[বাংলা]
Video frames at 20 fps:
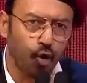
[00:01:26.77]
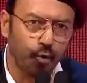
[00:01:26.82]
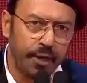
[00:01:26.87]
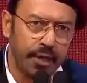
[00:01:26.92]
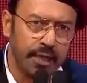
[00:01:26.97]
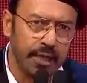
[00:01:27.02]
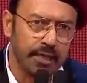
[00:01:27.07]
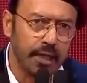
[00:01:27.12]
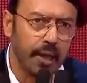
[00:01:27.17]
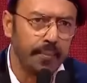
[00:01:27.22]

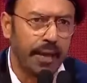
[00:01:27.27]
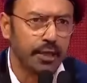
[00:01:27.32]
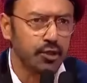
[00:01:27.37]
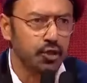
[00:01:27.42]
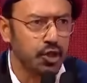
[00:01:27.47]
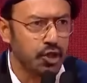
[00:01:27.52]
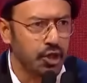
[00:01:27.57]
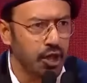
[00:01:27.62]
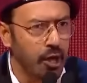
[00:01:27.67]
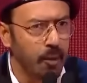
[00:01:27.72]
অভিনেতা বা
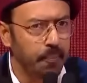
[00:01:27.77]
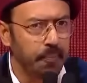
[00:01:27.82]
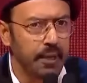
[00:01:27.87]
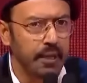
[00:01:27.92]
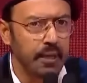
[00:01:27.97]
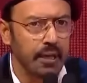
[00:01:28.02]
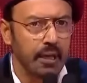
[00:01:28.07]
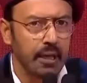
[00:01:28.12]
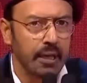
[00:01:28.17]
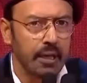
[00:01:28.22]
একজন শিল্পী
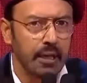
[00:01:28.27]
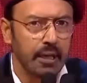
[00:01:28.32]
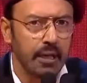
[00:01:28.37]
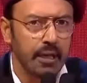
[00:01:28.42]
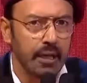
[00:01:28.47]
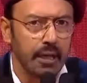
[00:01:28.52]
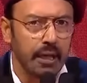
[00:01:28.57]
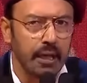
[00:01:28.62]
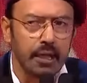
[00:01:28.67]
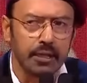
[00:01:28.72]

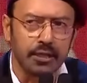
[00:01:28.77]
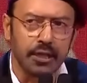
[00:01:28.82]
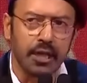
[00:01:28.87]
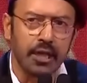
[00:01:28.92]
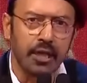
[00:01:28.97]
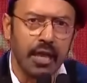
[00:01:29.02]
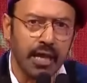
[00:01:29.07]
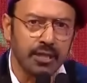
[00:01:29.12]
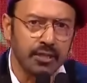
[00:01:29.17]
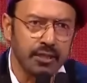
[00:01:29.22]
তিনি
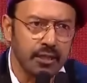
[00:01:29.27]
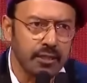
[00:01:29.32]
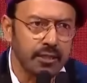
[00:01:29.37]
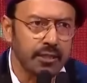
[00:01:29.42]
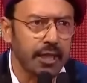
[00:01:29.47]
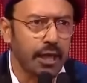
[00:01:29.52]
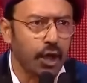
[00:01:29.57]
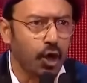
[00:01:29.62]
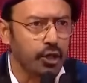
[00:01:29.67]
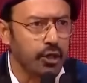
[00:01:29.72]
রাজনীতি
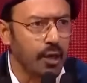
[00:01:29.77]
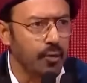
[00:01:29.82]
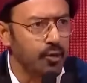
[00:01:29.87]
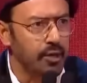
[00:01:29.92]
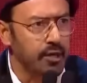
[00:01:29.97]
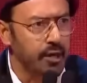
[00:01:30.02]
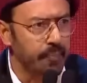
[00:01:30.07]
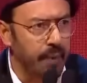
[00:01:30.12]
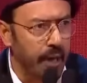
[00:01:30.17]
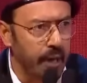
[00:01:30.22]
নিয়ে কথা
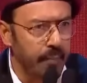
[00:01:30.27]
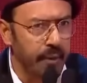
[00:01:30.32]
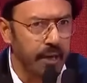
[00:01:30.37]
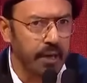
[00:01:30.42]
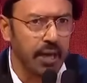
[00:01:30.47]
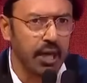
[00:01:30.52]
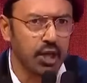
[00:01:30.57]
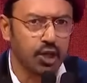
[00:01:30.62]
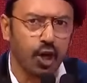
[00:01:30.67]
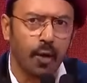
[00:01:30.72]
বলতে পারবেন
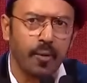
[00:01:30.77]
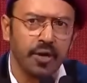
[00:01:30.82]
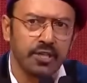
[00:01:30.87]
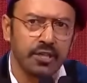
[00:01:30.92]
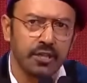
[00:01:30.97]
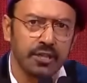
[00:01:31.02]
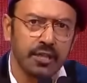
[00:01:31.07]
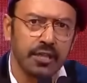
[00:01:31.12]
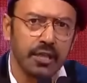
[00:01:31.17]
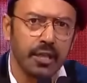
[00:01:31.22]
না
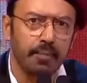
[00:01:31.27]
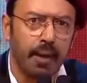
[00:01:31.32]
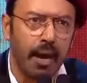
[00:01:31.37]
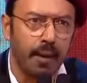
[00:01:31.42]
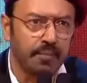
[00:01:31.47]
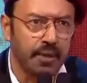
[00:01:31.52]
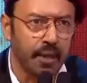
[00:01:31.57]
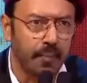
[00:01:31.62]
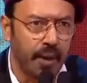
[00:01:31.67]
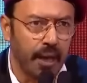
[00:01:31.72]
সমাজনীতি নিয়ে
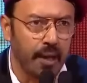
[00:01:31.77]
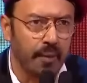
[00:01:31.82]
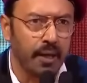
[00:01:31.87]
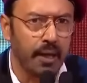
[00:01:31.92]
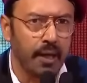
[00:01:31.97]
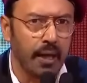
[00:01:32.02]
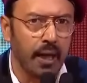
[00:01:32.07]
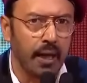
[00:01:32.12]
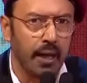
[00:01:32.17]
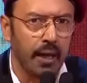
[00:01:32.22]
ভাবতে পারবেন
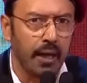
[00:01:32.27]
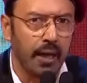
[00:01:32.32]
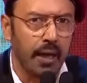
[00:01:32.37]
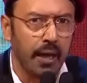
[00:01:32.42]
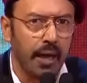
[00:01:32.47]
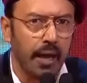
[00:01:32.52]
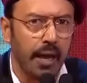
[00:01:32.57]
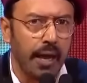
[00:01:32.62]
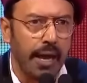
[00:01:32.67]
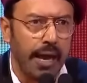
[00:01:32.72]
না
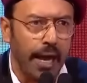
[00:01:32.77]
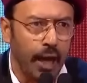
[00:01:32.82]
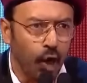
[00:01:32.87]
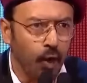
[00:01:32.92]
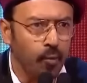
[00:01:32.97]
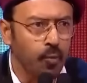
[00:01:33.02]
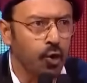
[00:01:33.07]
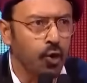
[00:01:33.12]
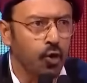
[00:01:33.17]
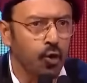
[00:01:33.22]

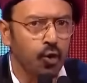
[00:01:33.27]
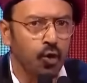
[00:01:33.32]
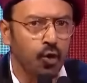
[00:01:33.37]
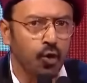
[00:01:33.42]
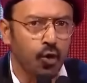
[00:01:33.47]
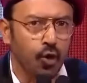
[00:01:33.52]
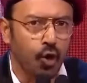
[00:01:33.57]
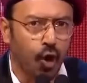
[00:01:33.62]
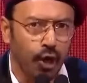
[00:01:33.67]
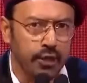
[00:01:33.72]
এরম কোনো
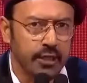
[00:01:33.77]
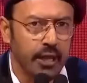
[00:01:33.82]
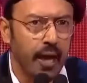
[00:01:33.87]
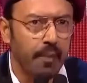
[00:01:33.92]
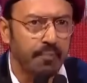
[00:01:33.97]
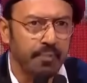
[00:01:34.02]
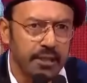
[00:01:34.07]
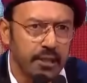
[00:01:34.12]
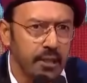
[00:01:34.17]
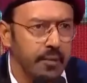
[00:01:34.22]
কথা
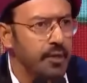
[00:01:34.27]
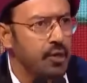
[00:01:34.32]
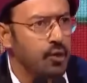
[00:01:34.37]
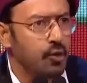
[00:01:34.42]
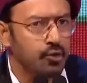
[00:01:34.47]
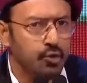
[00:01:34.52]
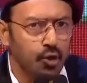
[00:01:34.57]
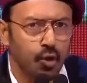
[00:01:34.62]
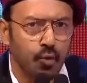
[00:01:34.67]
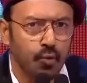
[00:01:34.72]
পৃথিবীর
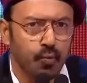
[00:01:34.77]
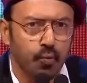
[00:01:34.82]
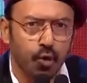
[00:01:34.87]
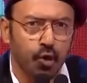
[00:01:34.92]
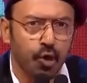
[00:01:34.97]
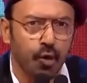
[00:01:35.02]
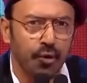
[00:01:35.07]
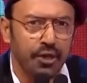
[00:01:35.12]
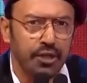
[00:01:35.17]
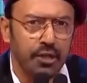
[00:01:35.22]
কত
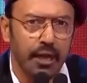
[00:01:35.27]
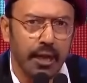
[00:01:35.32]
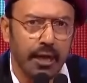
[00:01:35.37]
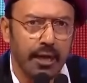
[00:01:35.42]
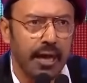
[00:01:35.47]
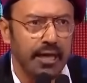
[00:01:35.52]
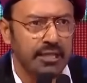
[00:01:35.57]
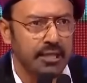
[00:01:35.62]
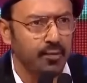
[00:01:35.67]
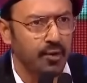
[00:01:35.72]
কোনো বইতে
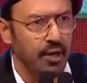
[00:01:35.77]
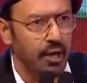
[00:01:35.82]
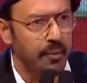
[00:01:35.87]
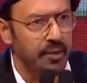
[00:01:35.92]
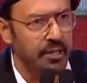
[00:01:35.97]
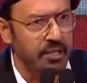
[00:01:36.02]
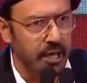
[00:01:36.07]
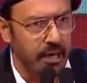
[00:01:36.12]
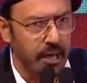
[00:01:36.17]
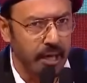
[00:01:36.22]
লেখা আছে বলে
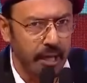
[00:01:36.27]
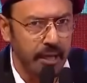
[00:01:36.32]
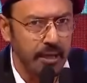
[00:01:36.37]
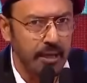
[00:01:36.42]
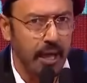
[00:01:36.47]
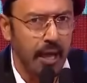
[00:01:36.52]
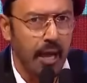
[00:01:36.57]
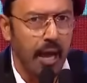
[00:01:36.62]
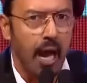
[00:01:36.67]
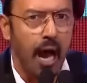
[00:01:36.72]
আবার জানা নেই
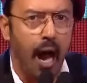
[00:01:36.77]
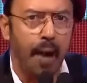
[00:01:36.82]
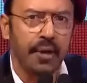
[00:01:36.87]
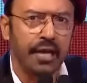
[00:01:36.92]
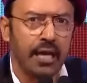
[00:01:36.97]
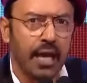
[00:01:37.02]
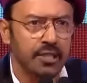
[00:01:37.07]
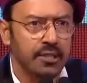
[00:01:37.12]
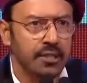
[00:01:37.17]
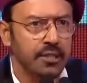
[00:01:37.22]
আমি
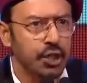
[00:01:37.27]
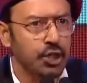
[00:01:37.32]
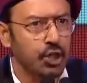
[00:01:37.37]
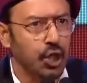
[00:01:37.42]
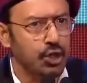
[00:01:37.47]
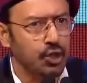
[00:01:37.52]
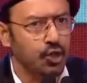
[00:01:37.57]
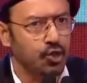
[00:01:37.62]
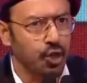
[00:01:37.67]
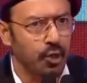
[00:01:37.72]
রাজনীতি
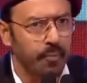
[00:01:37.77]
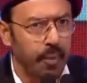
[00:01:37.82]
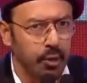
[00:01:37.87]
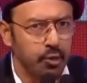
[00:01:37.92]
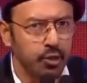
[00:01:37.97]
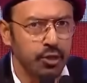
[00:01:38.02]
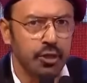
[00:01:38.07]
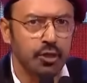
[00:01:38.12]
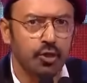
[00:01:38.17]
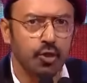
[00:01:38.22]
সচেতন
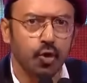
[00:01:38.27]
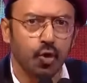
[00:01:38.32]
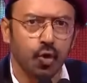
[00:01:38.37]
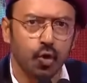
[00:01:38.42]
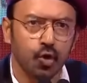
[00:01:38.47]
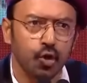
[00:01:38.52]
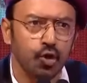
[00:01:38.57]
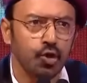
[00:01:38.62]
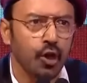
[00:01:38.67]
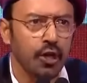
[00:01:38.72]
মানুষ কিন্তু
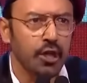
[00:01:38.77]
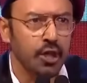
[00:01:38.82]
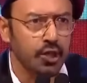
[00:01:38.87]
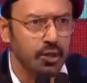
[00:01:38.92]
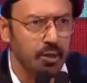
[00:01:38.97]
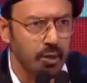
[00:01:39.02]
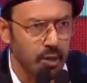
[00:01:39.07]
কোনো দলের